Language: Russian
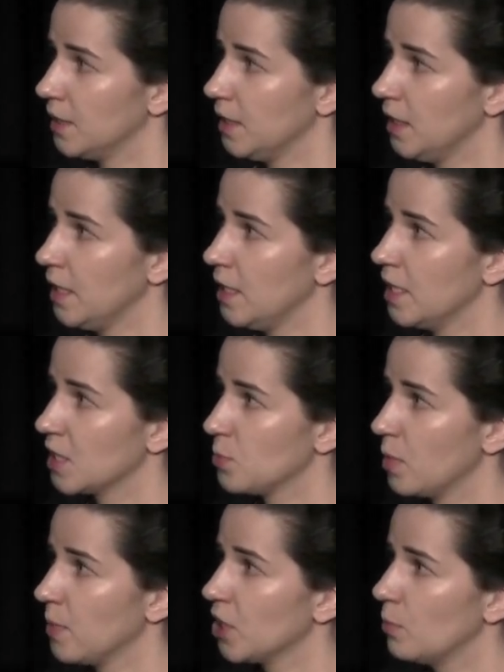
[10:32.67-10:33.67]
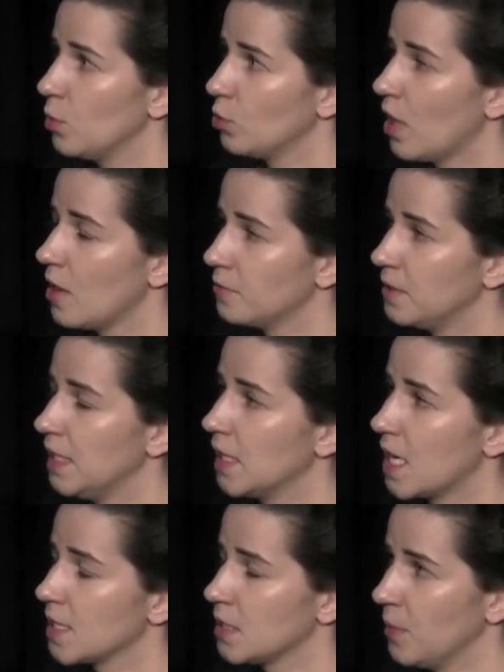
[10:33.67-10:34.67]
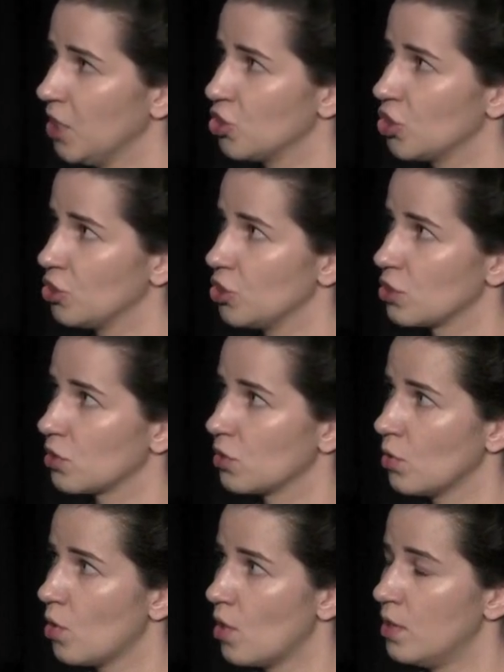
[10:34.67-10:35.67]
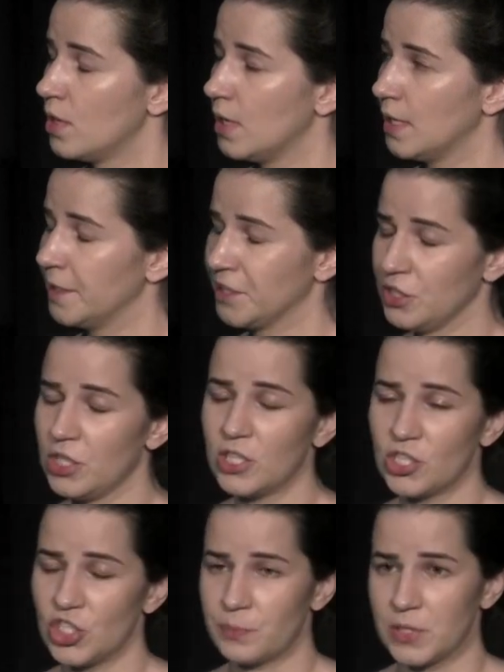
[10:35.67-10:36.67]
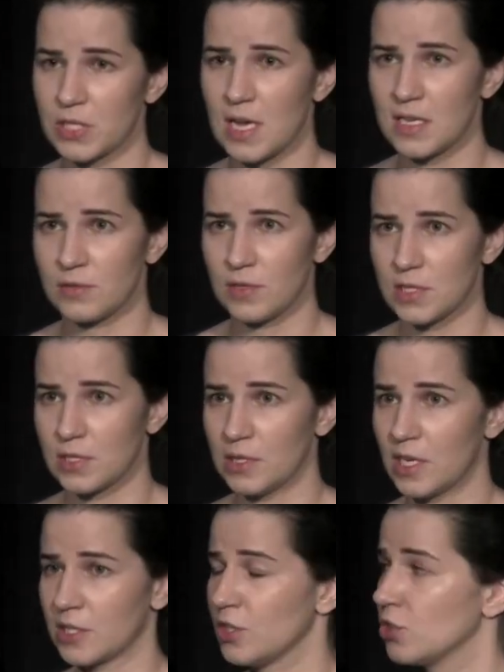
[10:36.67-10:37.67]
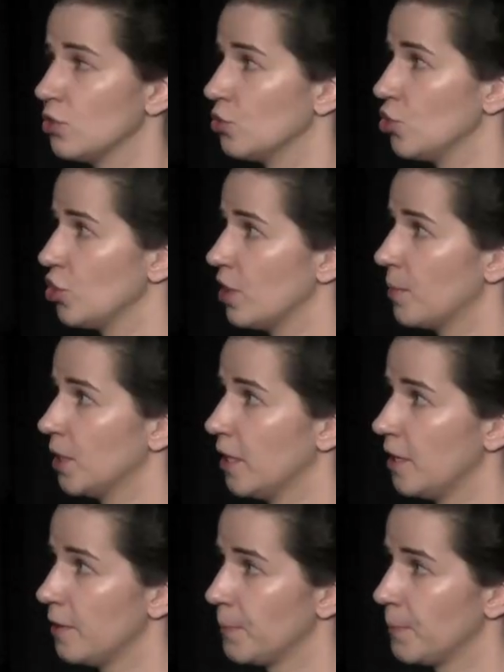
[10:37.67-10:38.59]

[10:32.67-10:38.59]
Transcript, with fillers: и эксперимент наблюдал в три раза меньшее число а, нейтрино, чем предсказывала стандартная солнечная модель.